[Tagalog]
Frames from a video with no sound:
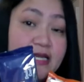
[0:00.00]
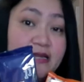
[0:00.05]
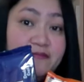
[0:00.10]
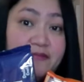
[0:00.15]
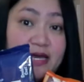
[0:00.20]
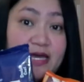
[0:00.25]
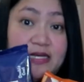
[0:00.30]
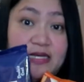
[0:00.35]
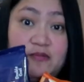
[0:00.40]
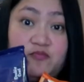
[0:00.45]

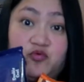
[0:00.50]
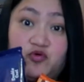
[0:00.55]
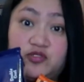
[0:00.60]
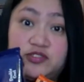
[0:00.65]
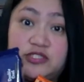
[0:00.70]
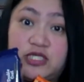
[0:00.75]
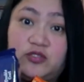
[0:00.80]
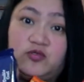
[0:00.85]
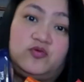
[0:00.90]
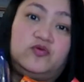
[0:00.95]
lima na
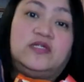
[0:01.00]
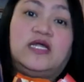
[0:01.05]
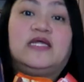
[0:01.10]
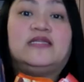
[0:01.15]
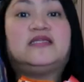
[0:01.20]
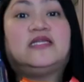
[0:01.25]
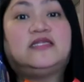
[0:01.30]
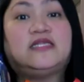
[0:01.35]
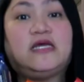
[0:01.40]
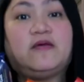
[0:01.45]
buksan ko na,
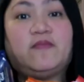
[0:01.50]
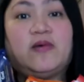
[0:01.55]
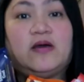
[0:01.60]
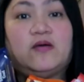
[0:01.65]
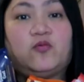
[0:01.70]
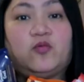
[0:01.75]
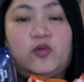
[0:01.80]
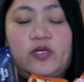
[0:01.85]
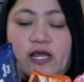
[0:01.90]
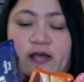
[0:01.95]

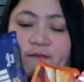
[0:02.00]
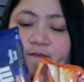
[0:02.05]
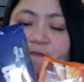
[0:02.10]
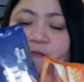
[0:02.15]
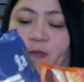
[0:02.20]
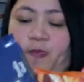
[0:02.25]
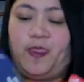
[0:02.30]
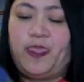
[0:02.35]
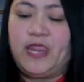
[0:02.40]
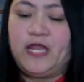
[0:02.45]
natikman ko na.
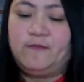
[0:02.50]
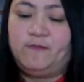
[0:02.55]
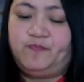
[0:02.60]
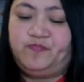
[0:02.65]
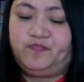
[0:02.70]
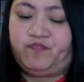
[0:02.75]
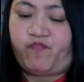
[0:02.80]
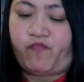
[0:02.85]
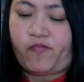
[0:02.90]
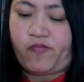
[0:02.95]

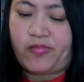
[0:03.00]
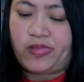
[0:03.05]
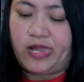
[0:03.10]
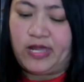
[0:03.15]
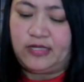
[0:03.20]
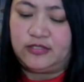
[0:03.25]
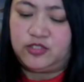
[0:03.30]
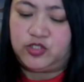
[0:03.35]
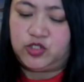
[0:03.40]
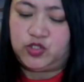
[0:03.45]

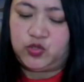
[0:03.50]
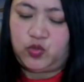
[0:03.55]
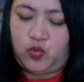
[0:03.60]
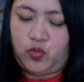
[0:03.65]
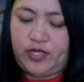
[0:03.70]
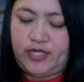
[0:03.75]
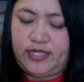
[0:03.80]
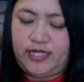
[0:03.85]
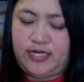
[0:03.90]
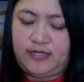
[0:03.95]
So,
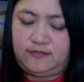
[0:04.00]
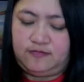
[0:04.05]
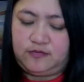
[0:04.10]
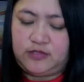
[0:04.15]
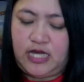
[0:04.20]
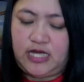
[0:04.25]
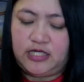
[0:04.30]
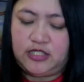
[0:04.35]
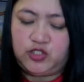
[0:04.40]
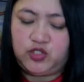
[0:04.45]
ayan.
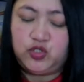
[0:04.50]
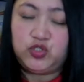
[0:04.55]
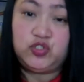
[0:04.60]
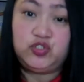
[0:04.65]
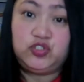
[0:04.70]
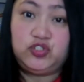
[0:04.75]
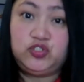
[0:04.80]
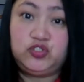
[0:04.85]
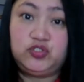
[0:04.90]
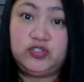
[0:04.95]
Ang
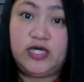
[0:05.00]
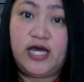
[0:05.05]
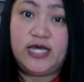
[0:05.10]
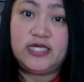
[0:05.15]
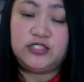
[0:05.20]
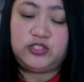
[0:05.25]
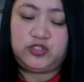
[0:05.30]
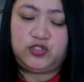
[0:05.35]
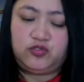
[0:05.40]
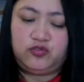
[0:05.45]
susunod ko
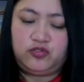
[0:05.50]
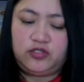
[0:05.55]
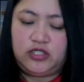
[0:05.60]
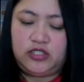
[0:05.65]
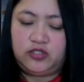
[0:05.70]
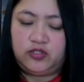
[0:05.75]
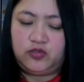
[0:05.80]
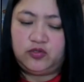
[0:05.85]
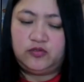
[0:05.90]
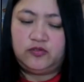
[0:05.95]
guys, yung
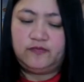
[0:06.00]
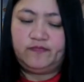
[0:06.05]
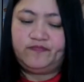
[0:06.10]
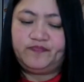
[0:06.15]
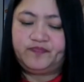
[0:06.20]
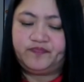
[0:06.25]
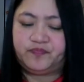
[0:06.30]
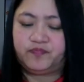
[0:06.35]
itong